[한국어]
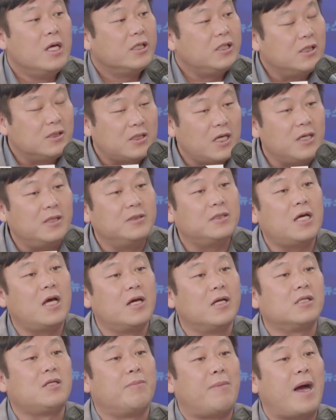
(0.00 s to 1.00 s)
실제 현장에
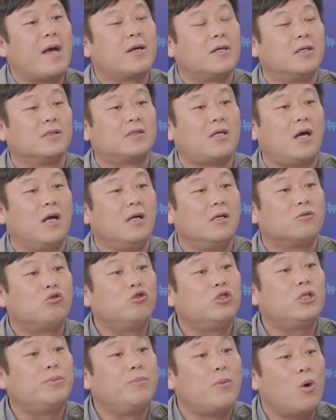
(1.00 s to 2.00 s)
그래서 마약 경찰
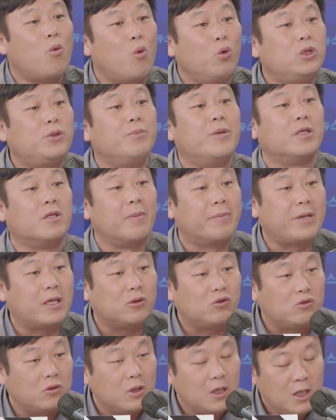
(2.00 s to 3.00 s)
수십 오십 명
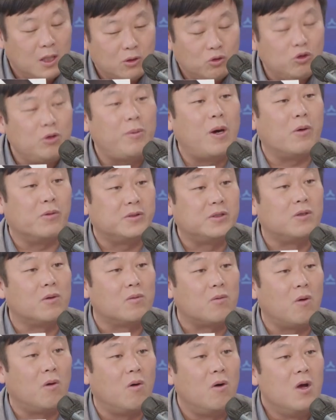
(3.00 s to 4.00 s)
넘게 투입하고
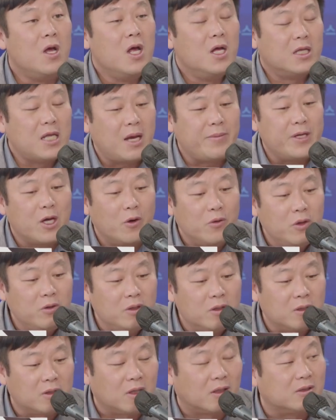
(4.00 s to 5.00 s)
있었고 그다음에 여유
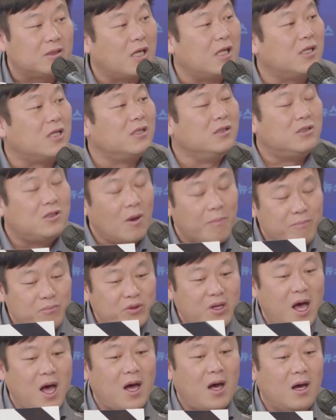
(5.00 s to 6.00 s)
있는 경찰들은 전부
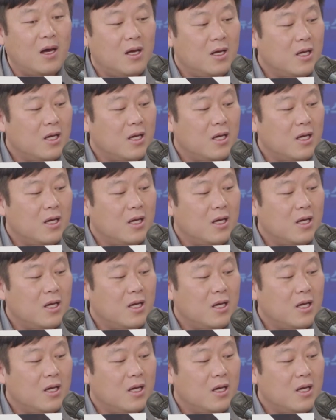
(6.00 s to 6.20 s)
다